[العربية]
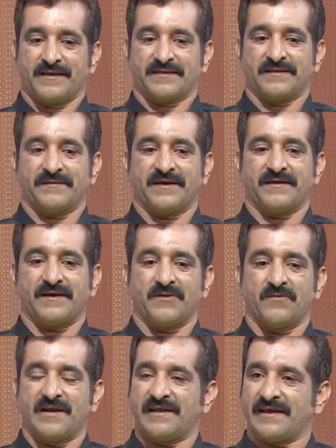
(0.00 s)
طبعا
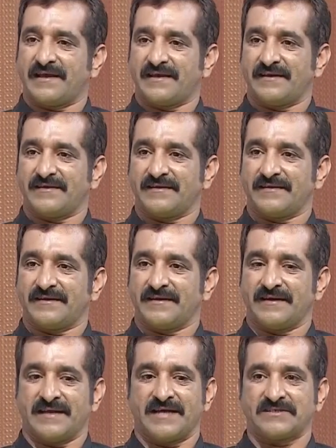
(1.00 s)
اولها
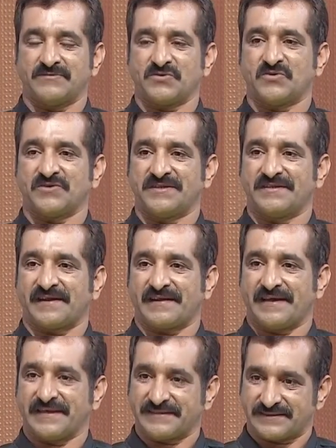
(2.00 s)
لازم يكون
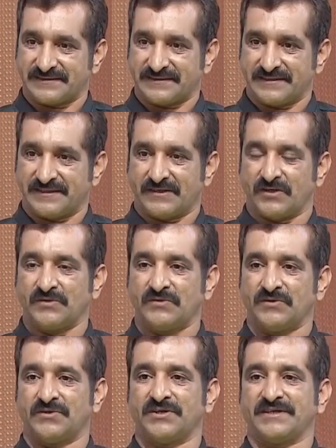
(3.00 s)
الدراج
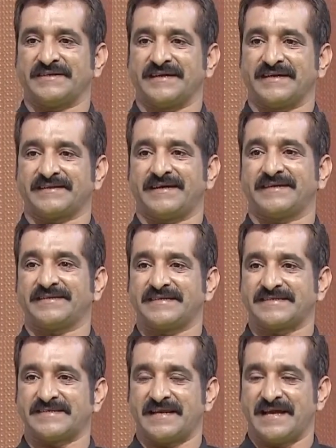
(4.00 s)
عنده احتياطات
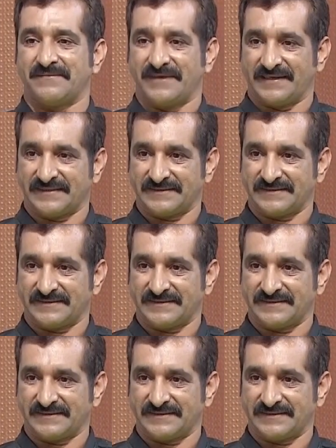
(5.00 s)
السلامه